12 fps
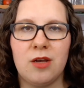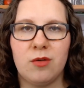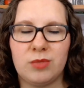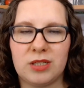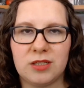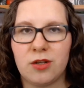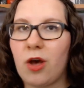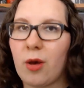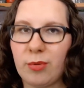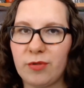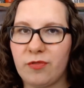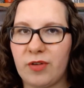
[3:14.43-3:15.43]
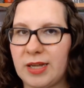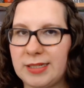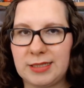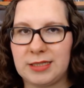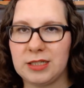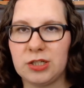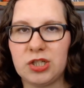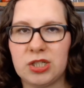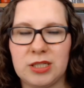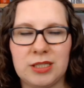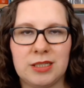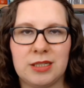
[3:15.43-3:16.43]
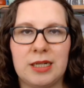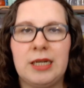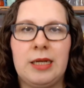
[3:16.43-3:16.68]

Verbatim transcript: und diese Urban Fantasy Geschichte,